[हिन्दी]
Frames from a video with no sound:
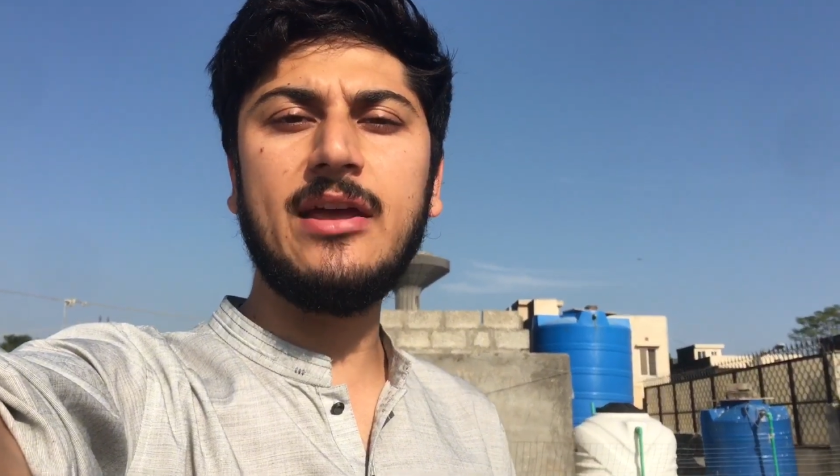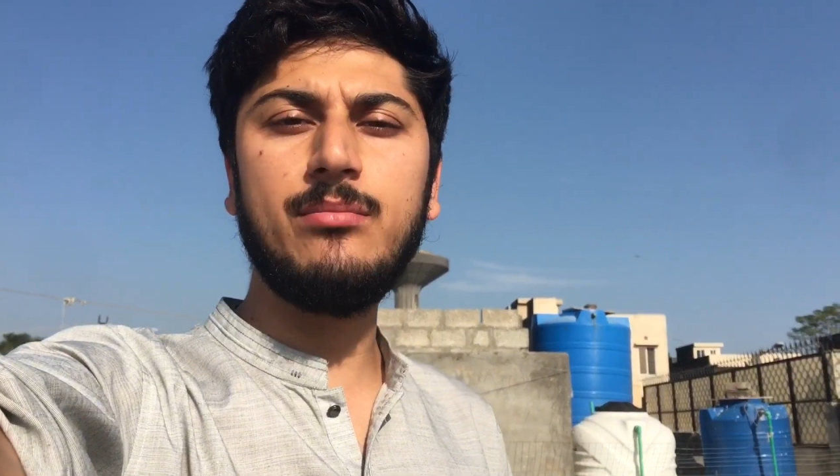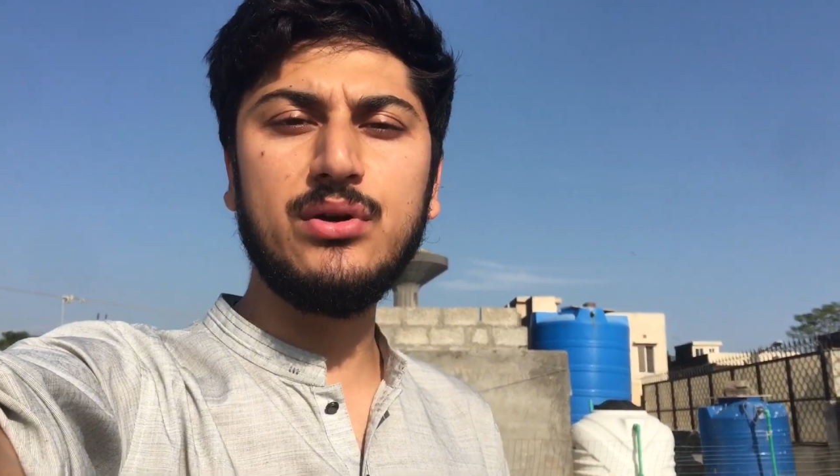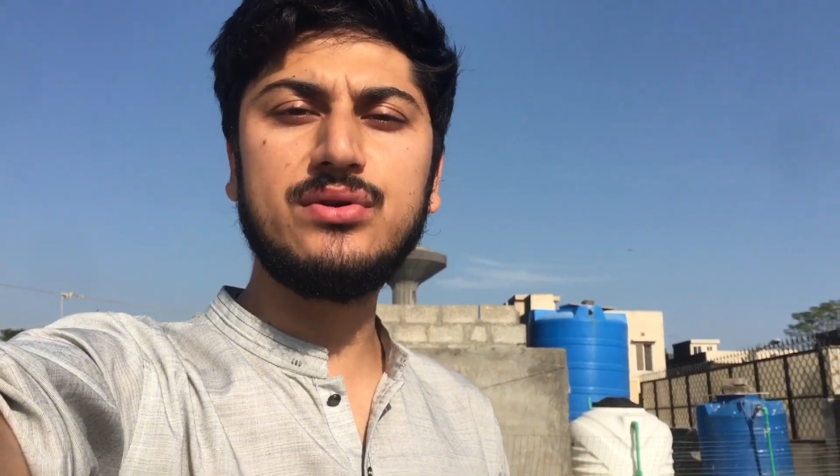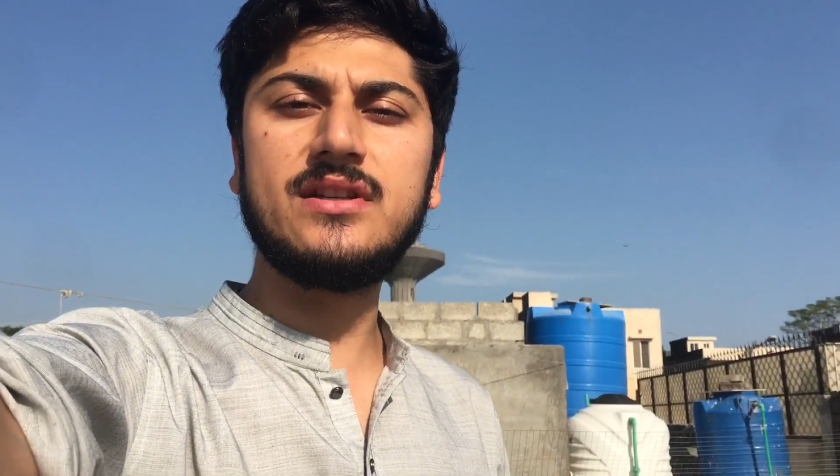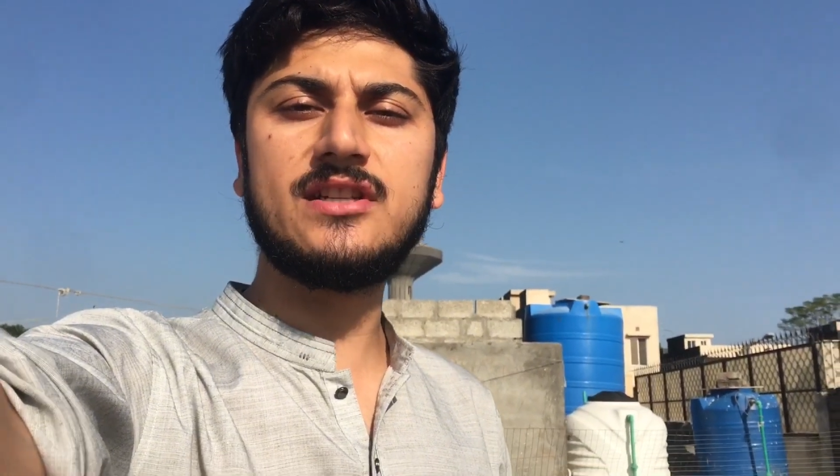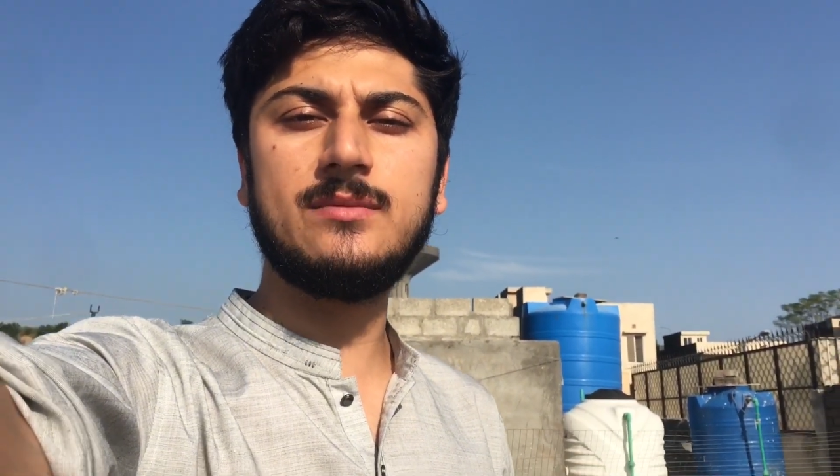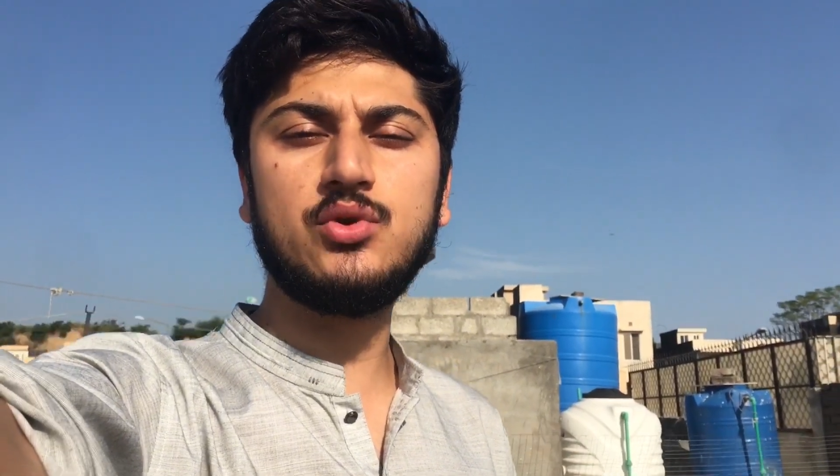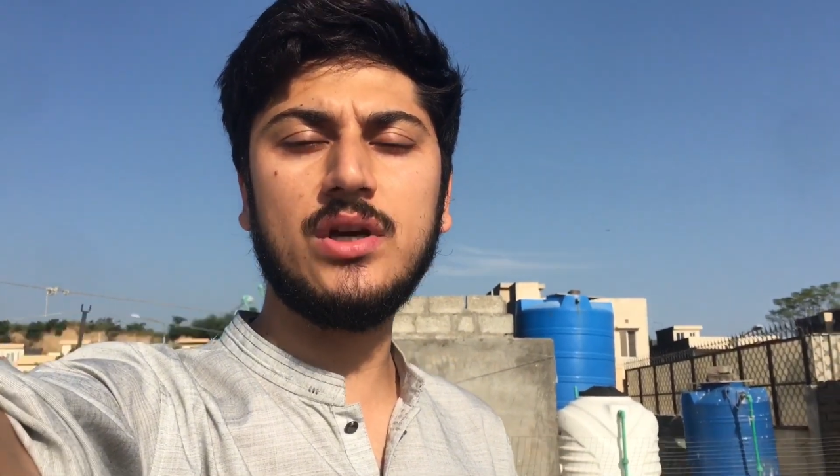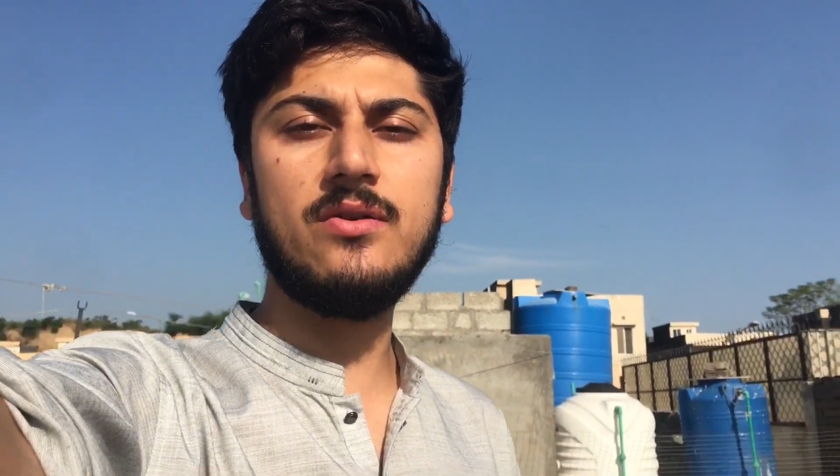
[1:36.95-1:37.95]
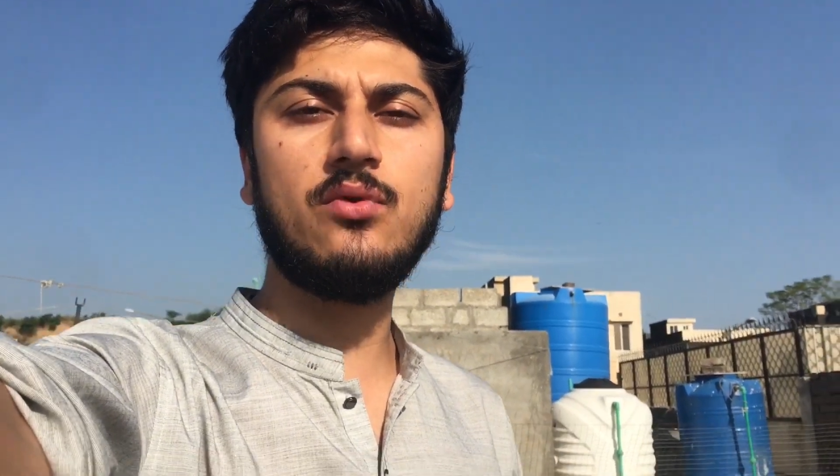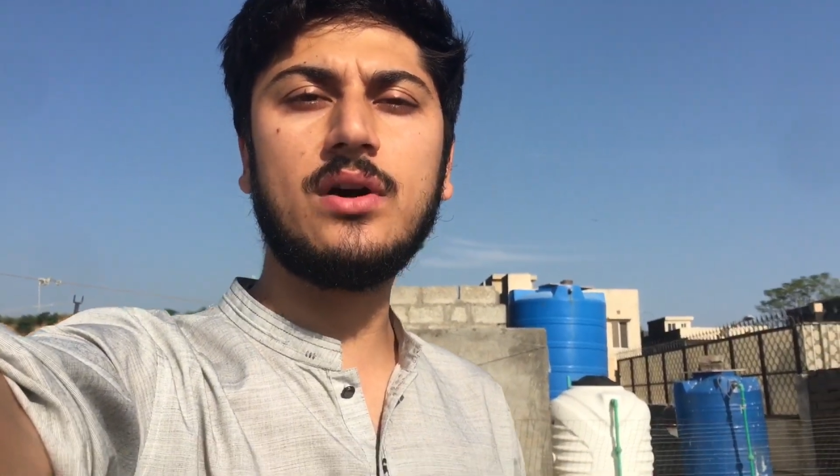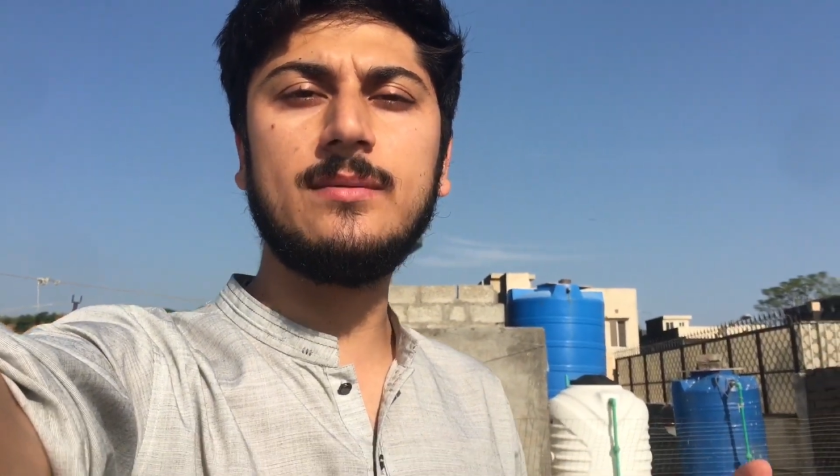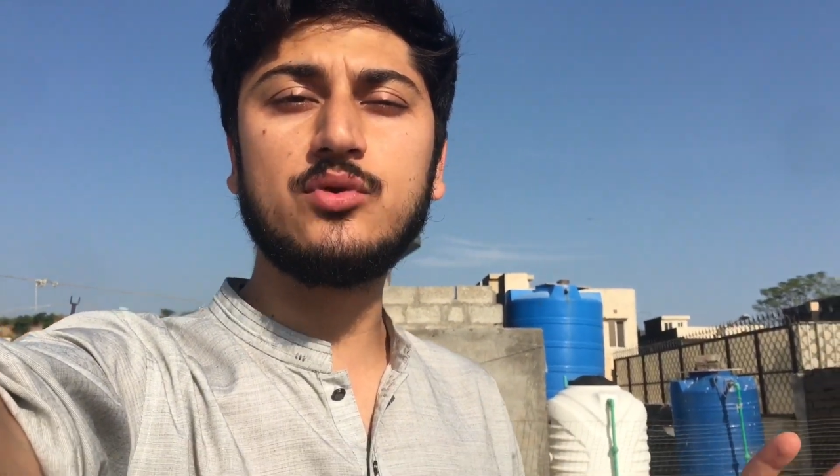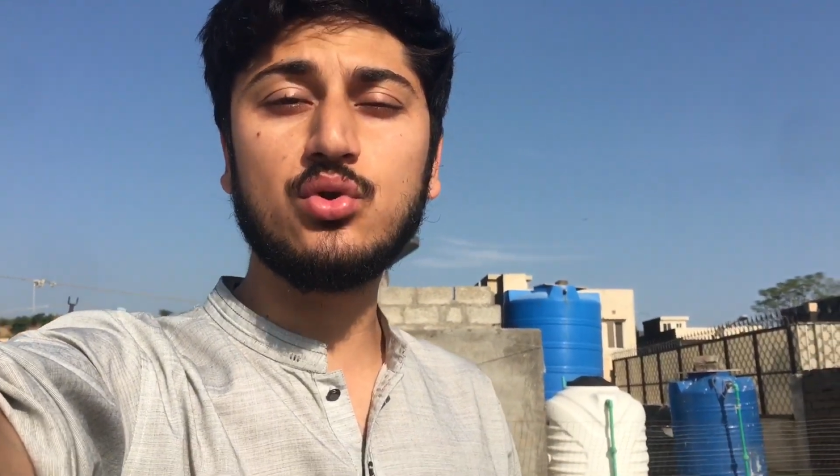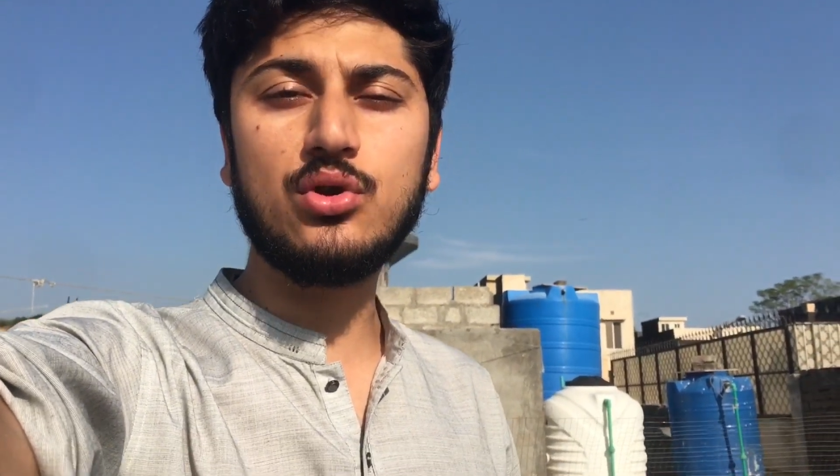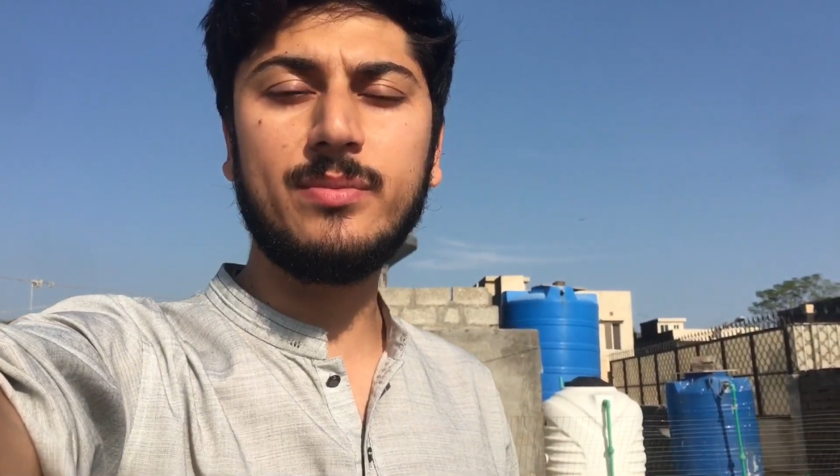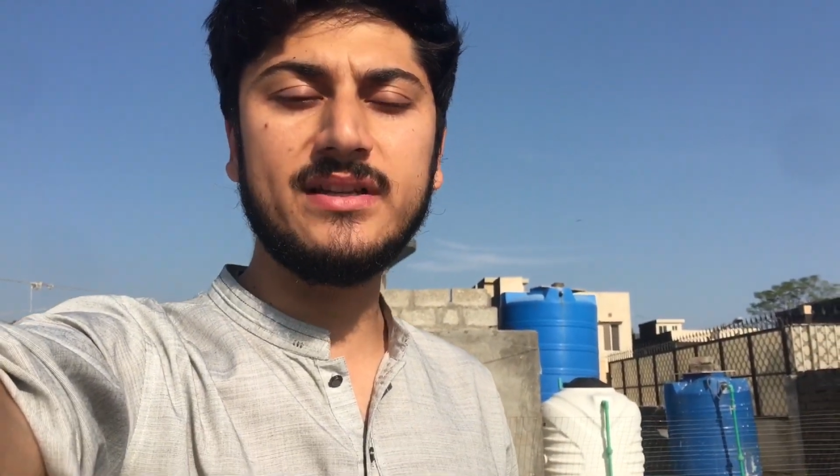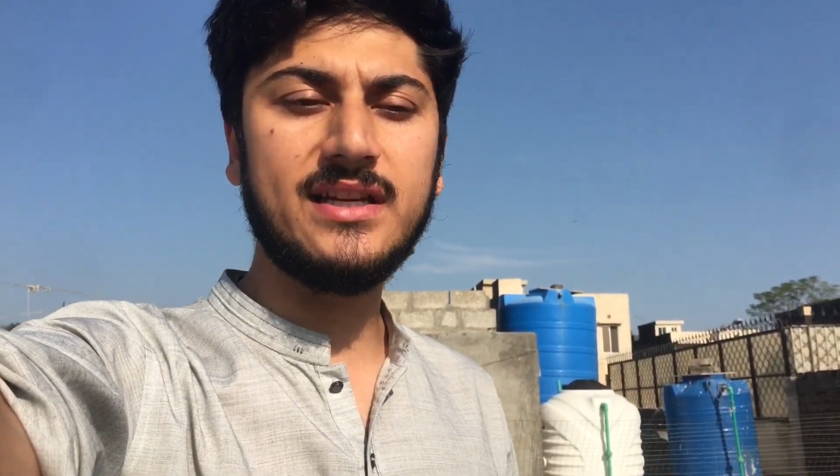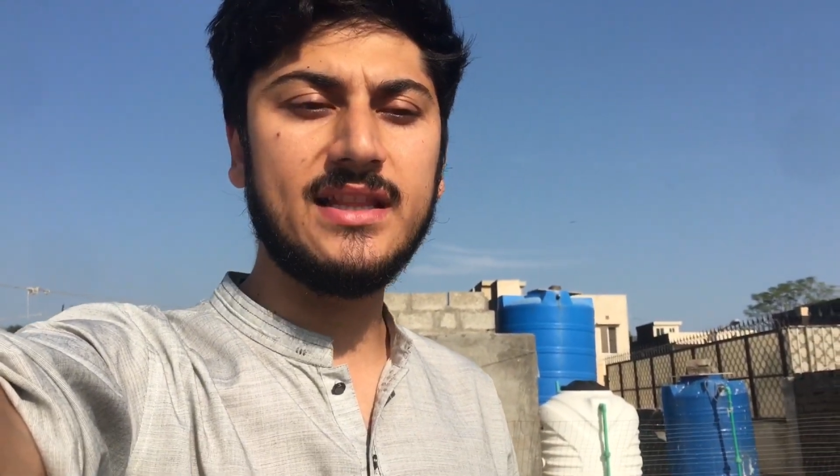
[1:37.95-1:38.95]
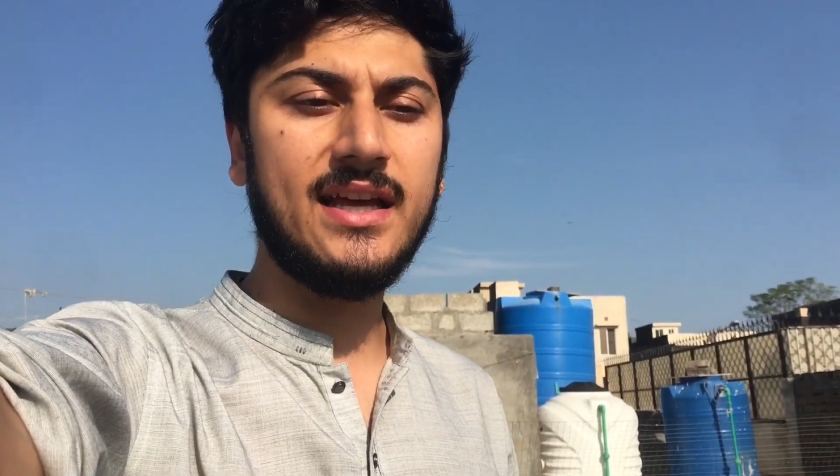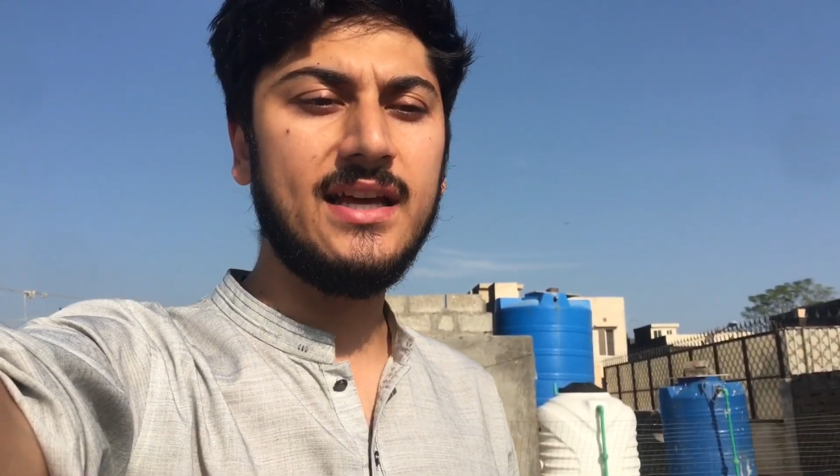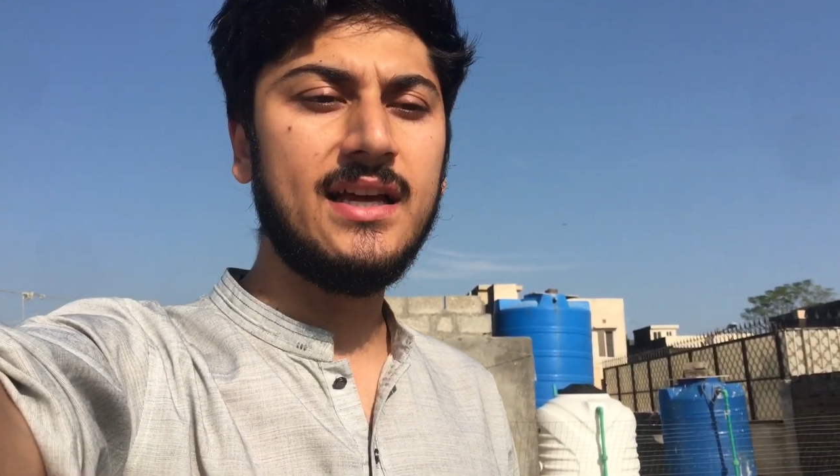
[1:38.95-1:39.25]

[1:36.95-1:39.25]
इम्यून सिस्टम जो है वो कमज़ोर पड़ जाता है